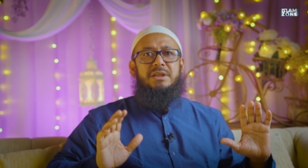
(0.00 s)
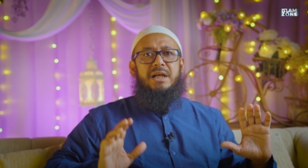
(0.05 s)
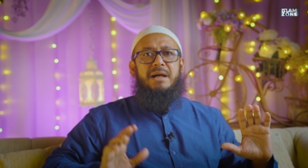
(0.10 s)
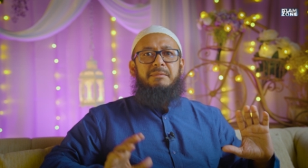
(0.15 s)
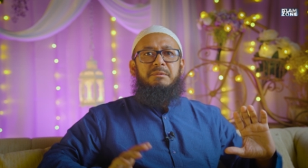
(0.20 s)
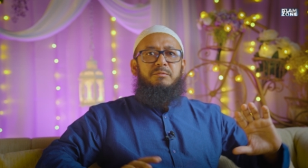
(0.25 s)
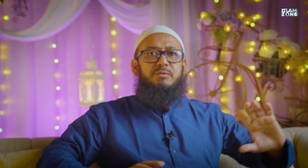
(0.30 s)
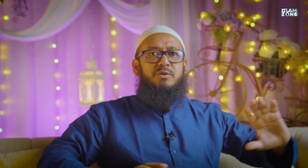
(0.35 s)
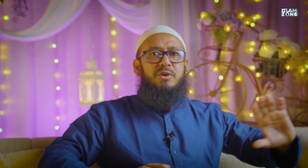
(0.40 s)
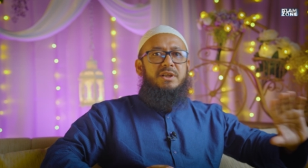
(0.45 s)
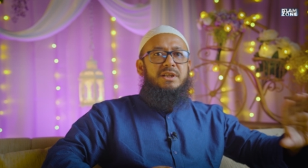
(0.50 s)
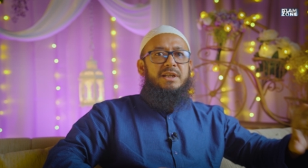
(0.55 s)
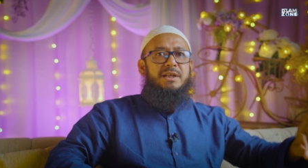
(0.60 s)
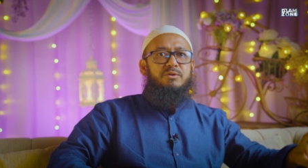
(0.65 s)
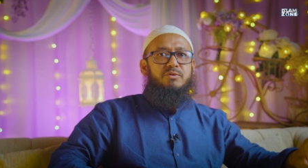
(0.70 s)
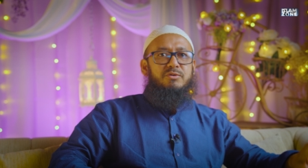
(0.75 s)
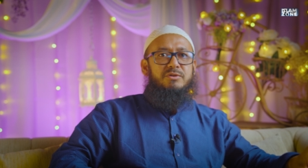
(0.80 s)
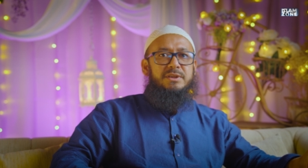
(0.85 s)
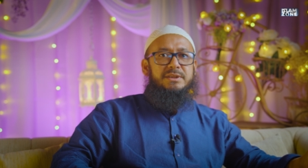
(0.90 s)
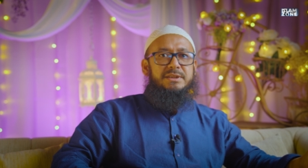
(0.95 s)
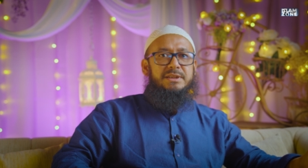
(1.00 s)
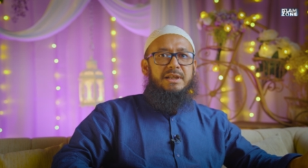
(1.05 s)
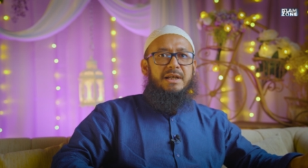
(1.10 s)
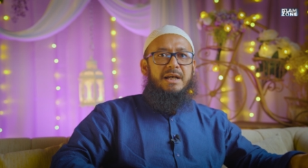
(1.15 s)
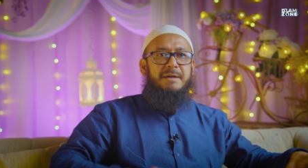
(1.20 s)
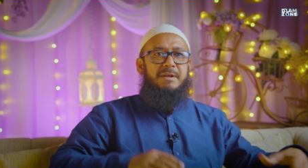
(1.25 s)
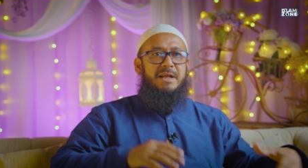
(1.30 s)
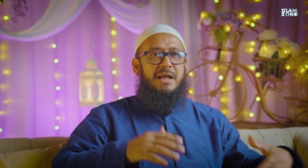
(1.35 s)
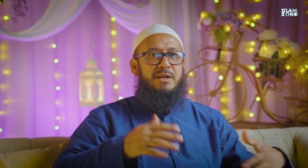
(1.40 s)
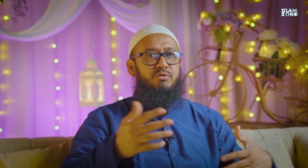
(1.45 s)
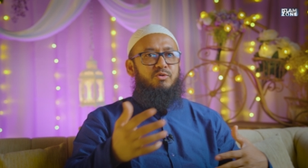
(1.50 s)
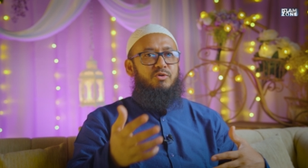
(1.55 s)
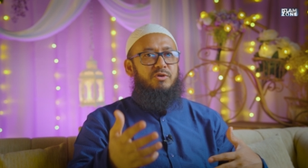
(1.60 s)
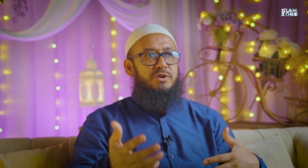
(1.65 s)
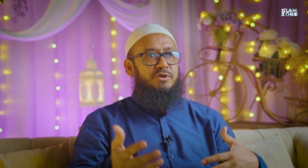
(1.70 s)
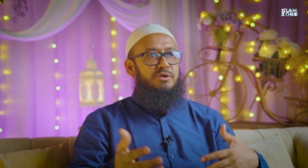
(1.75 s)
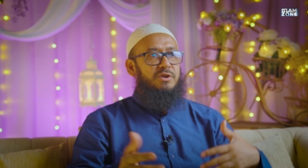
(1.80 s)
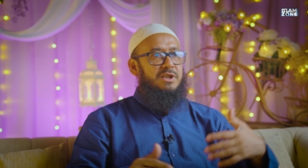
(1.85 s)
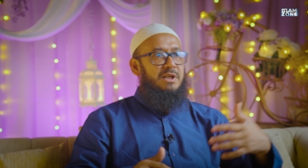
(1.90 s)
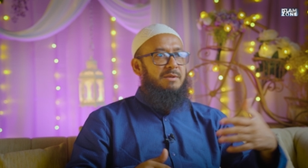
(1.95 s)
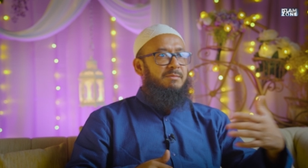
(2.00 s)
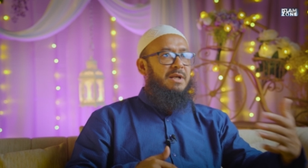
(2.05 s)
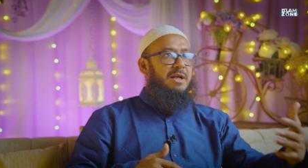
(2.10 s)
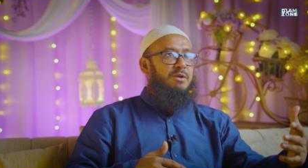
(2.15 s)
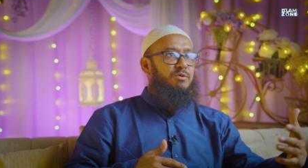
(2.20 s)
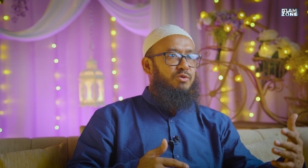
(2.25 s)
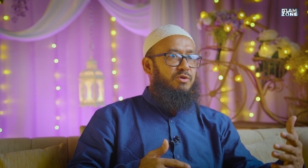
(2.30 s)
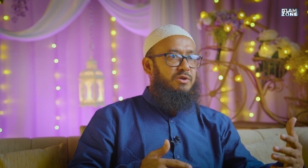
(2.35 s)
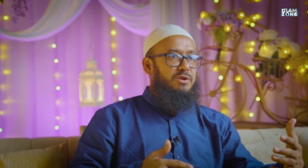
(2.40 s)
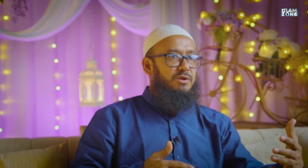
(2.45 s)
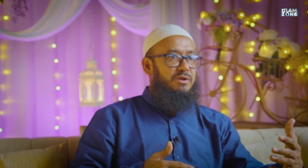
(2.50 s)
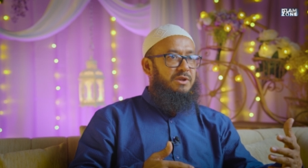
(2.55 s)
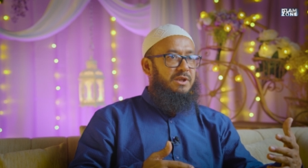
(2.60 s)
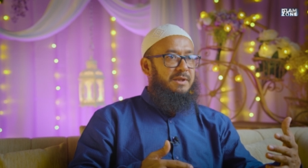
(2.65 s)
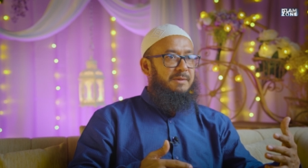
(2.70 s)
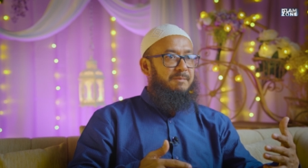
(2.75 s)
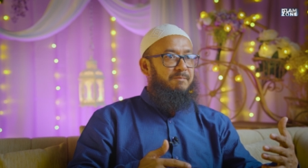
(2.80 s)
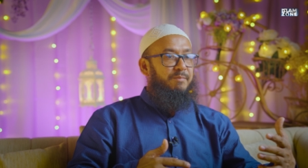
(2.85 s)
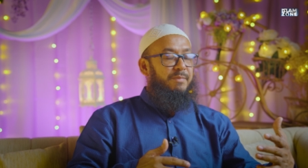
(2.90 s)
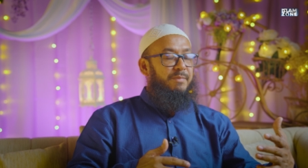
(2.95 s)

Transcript: আমি মনে হয় ঠিক করতেছি না আমার আরও করা দরকার আমার আরও করা দরকার